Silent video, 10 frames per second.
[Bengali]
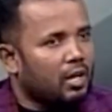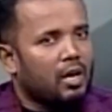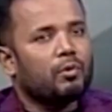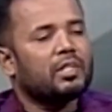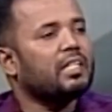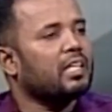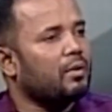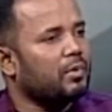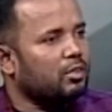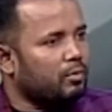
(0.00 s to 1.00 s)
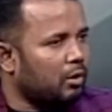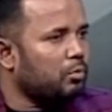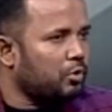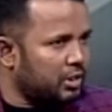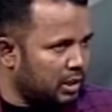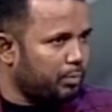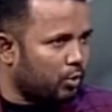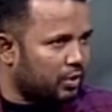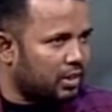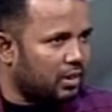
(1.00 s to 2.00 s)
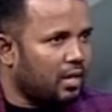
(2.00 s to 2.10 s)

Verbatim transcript: এবং সেটাকে আমরা কিন্তু ভালো মতো রিসিভ করেছি